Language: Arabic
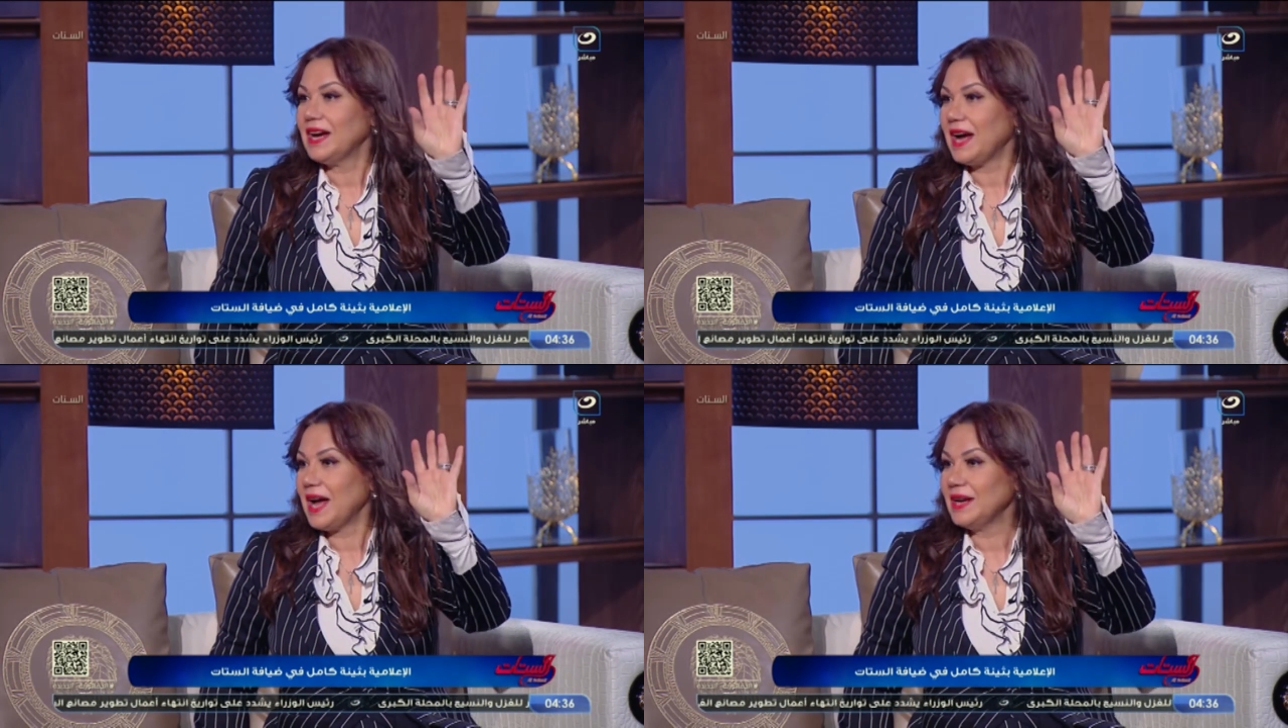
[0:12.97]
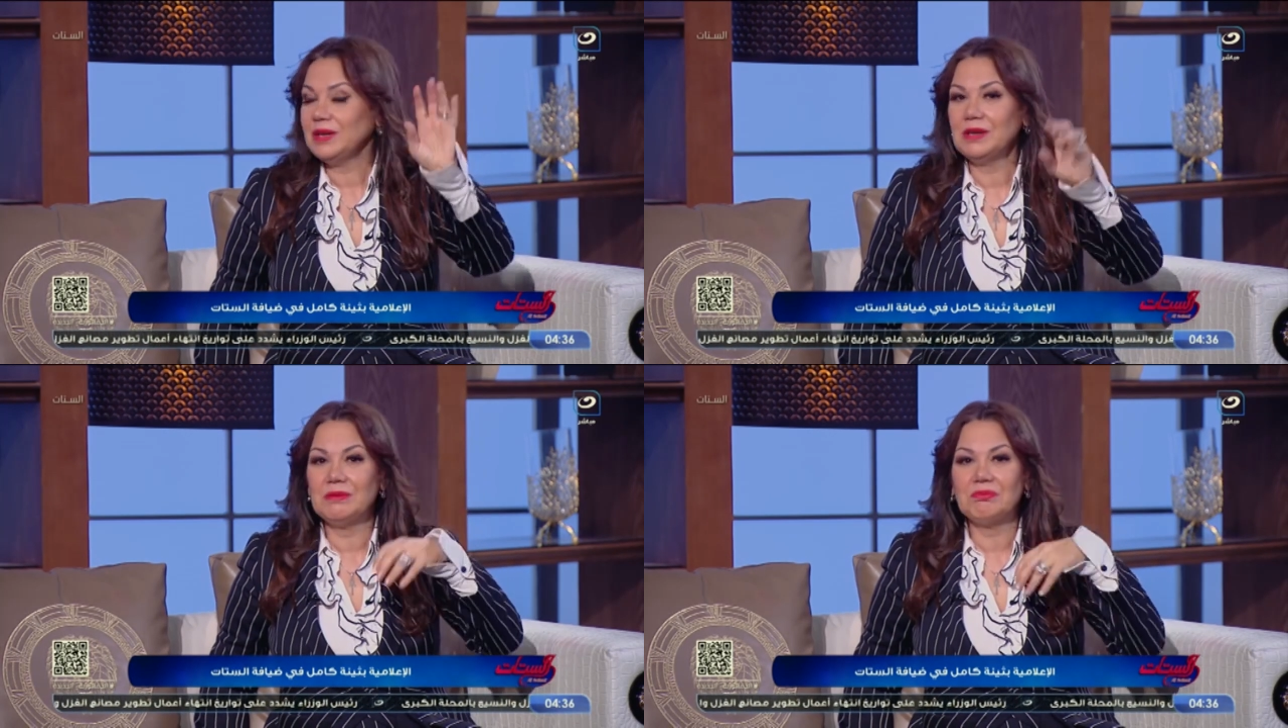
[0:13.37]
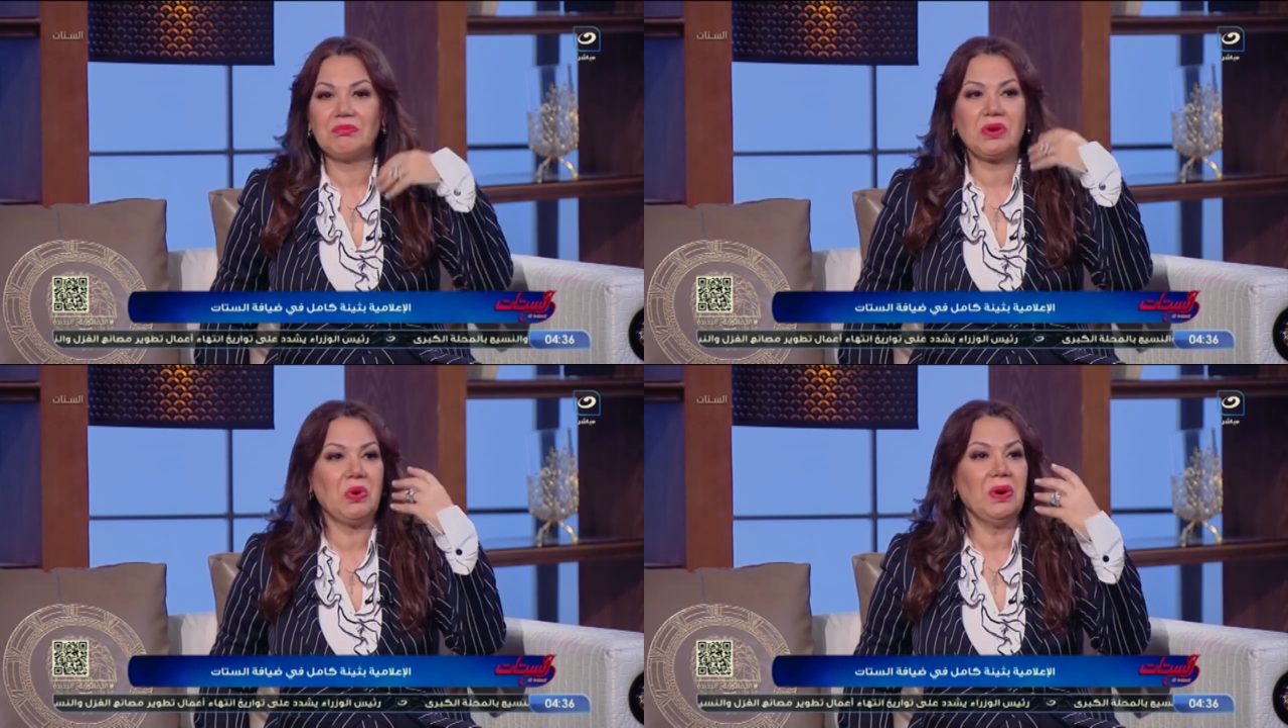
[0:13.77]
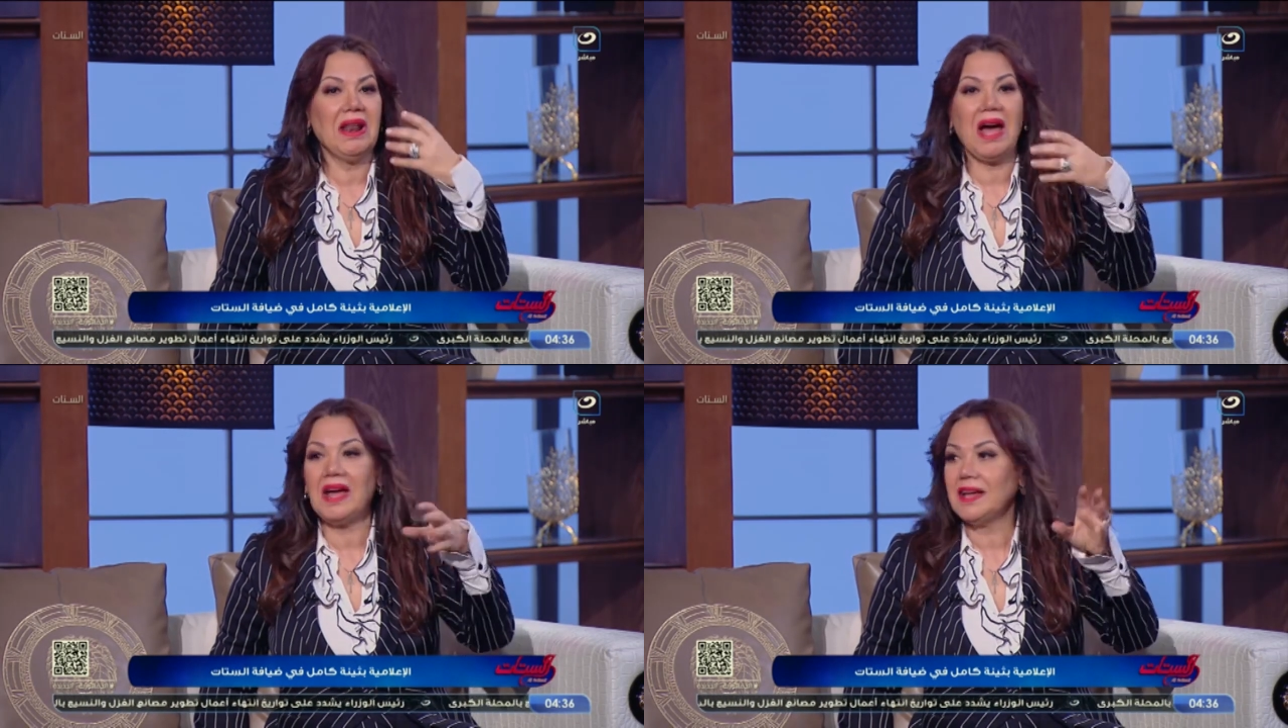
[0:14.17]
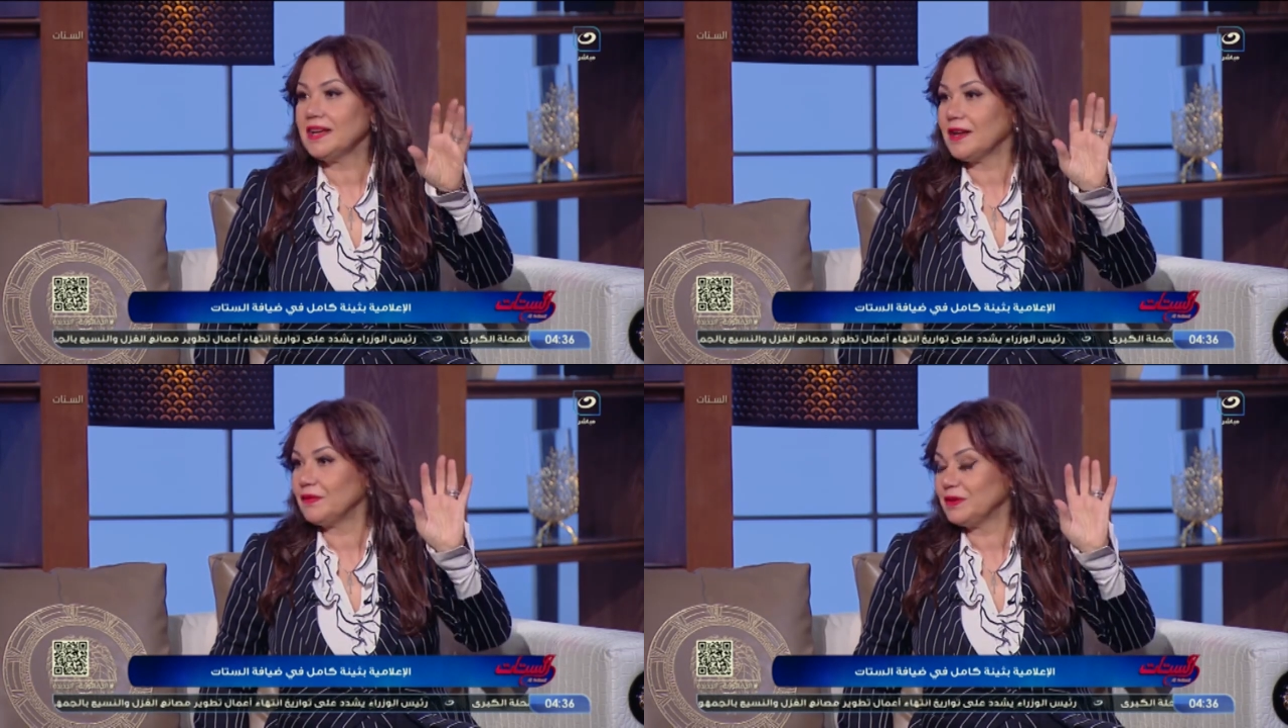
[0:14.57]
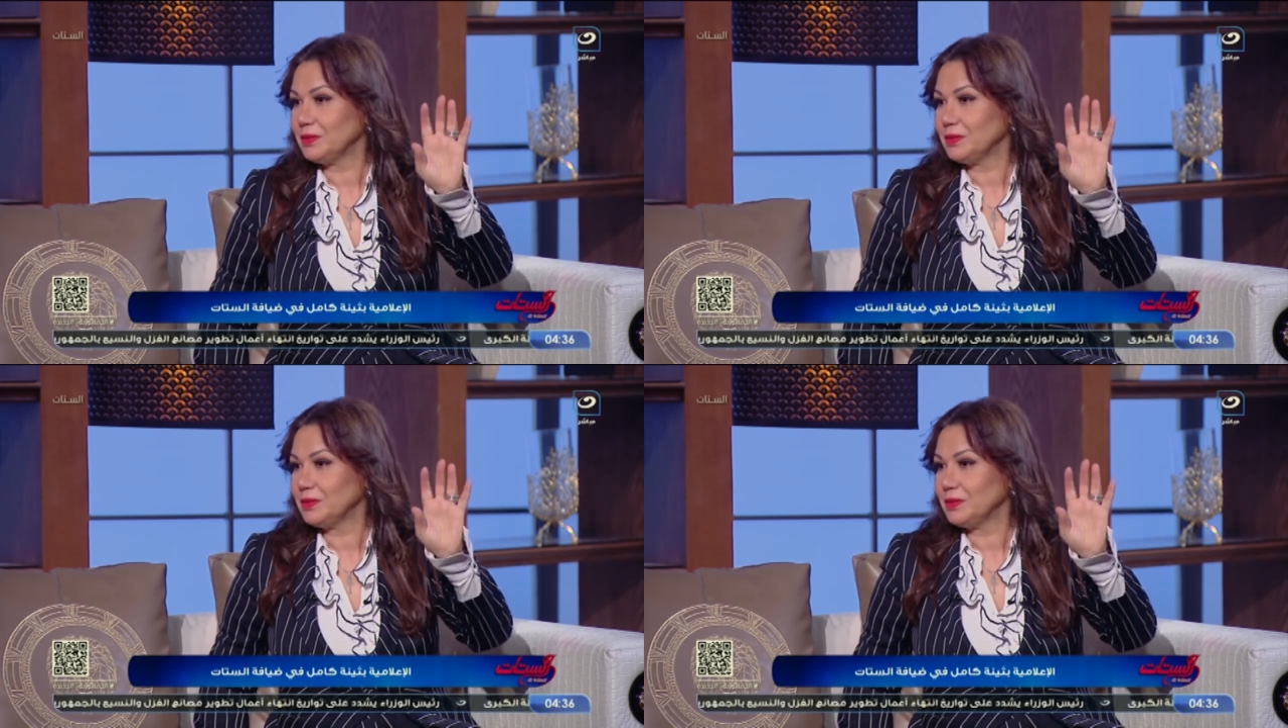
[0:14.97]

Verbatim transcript: عن كل حاجه في